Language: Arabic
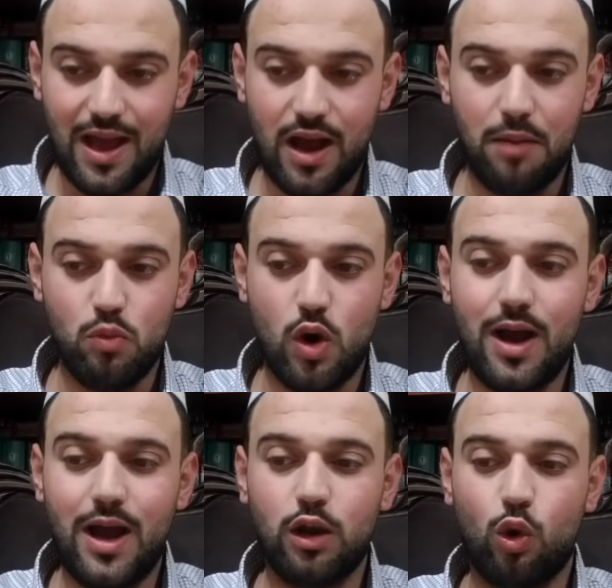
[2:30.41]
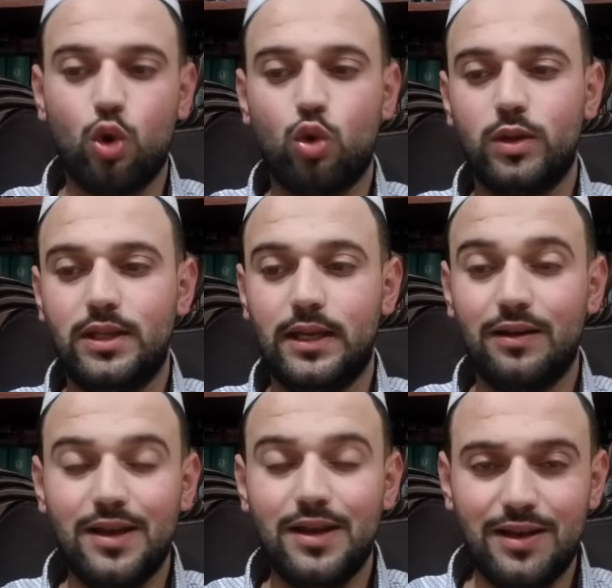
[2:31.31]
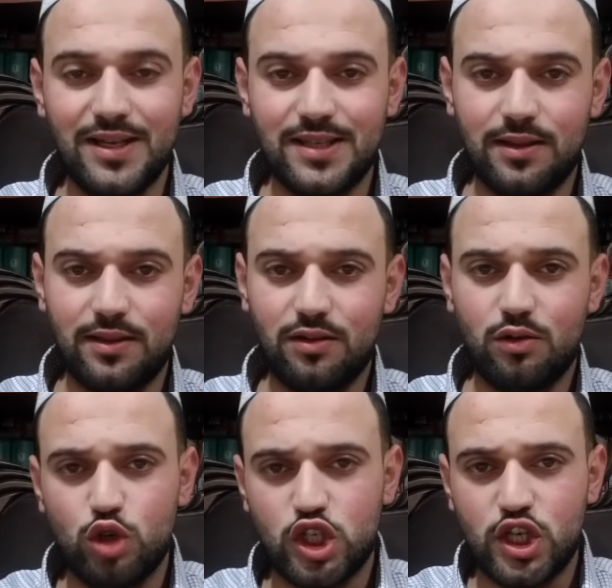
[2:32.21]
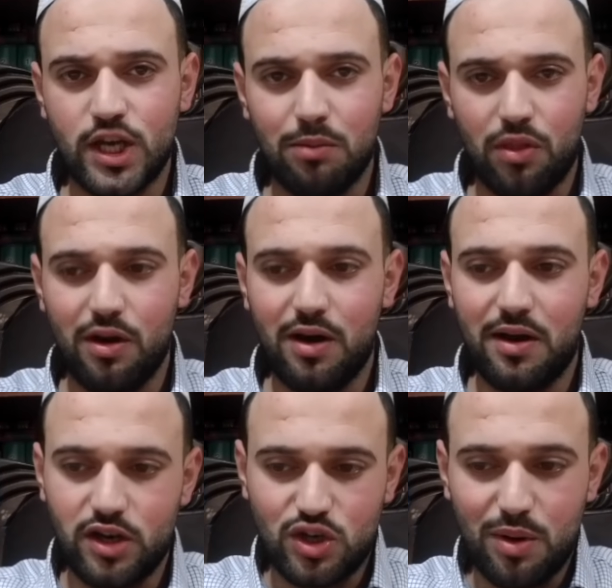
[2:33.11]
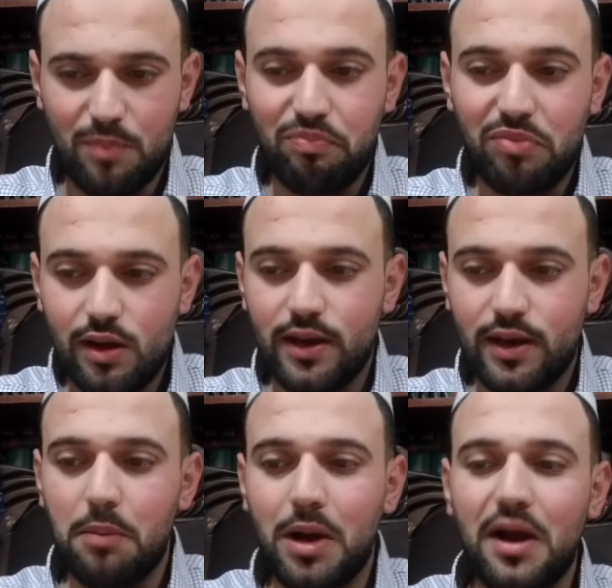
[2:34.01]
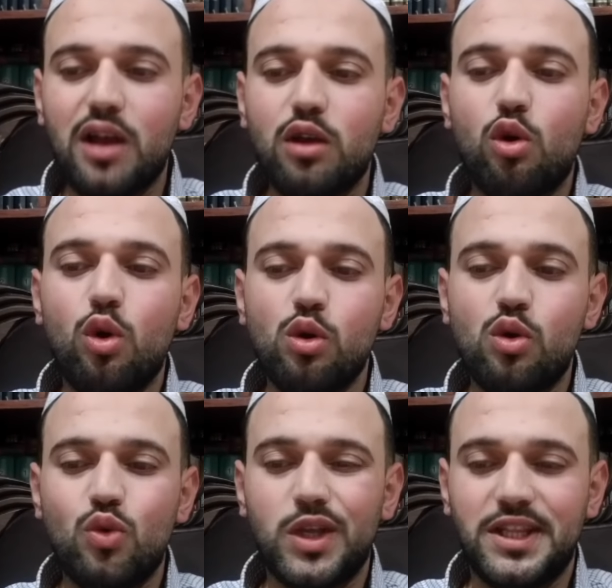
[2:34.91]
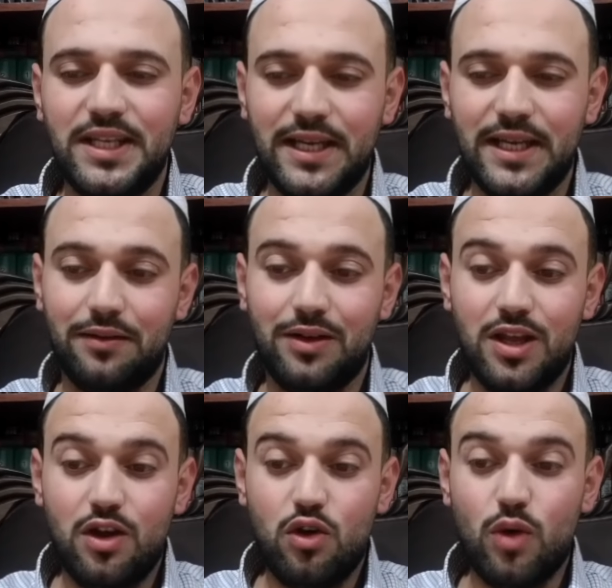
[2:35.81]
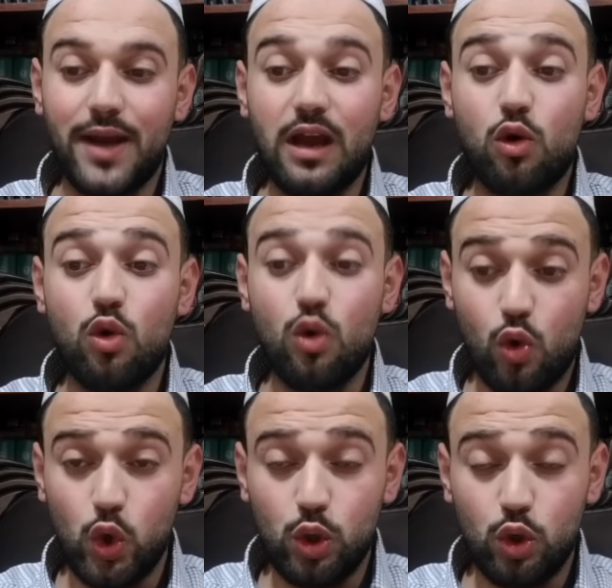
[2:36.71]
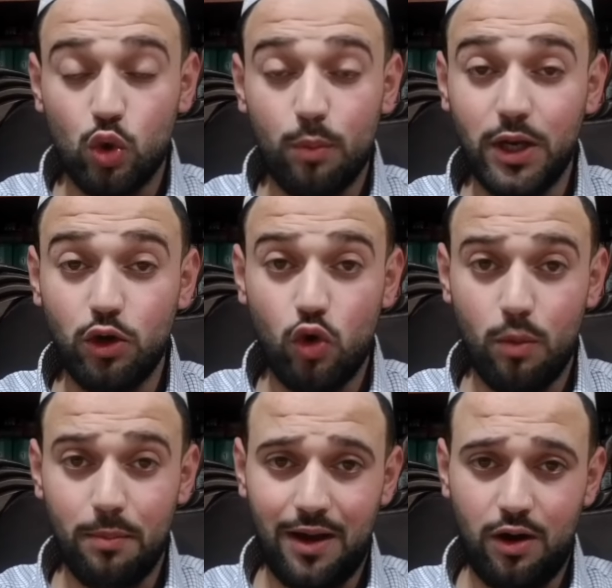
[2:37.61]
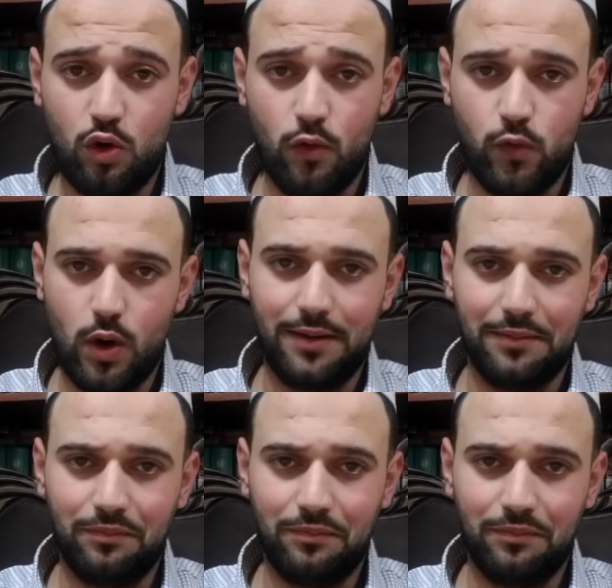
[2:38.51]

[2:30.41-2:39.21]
أهمها الخلق والدين ليست كل شيء المظاهر يا شباب إنما الخلق والدين وأن يكون كل منهما كفؤا